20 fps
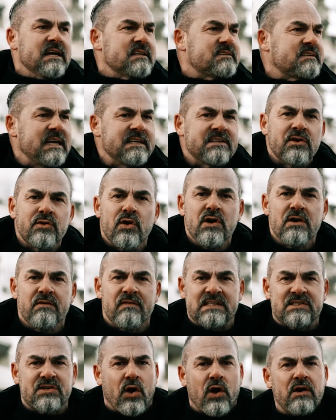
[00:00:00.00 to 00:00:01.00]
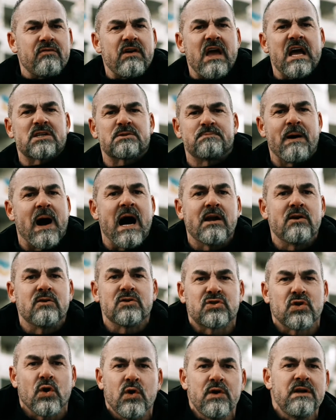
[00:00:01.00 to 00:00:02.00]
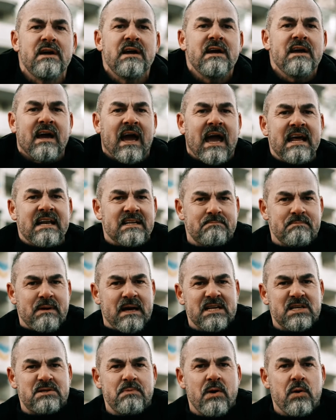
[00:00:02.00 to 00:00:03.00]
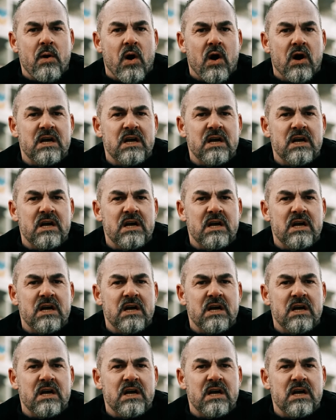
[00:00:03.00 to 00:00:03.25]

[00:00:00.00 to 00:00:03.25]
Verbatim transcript: Ihr tretet irgendwann zurück, wie Herr Spahn, und schon redet man nicht mehr über